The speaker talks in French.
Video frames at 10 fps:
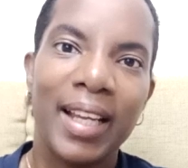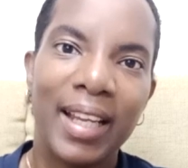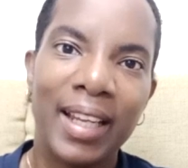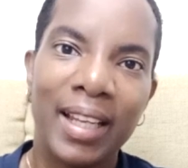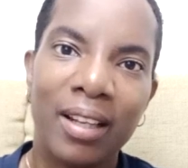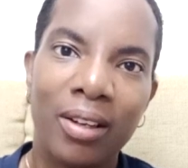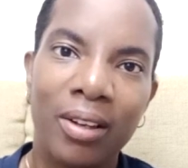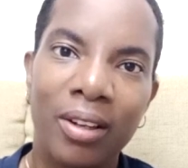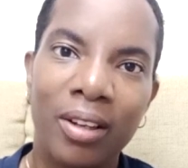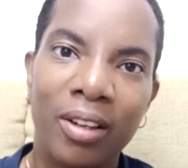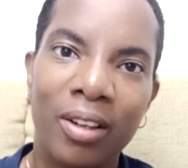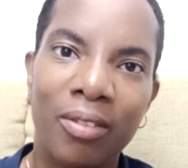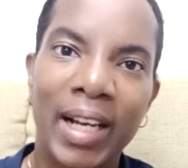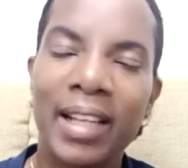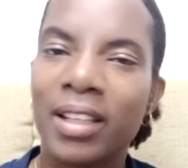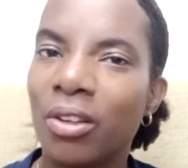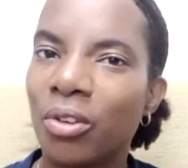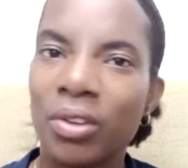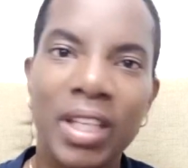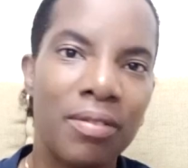et voilà,
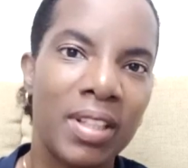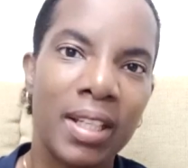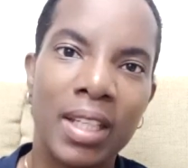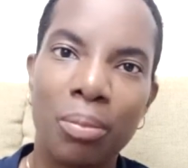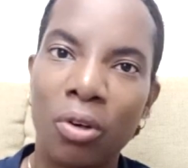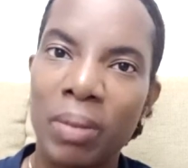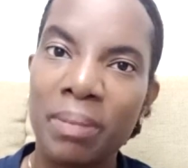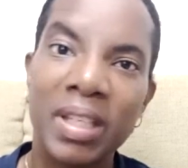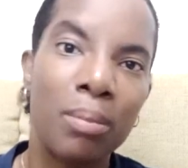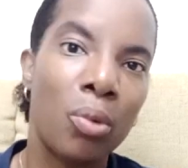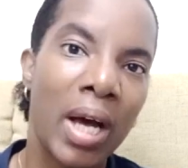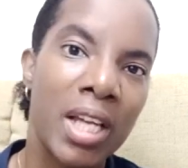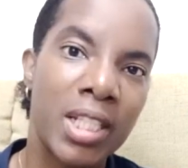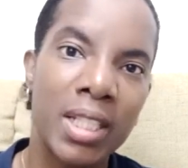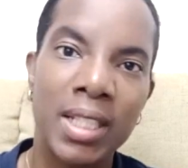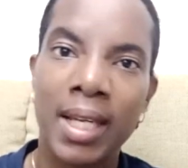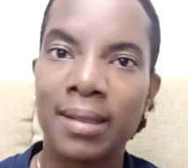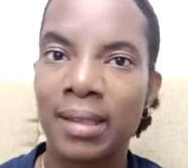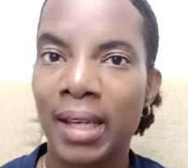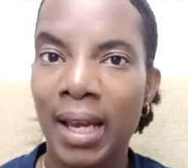donc d'éviter des problèmes d'hémorragie,
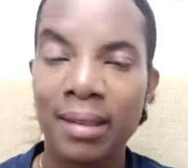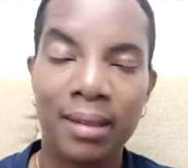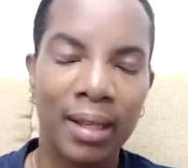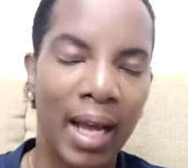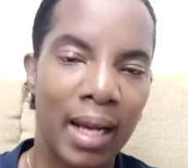etc., etc.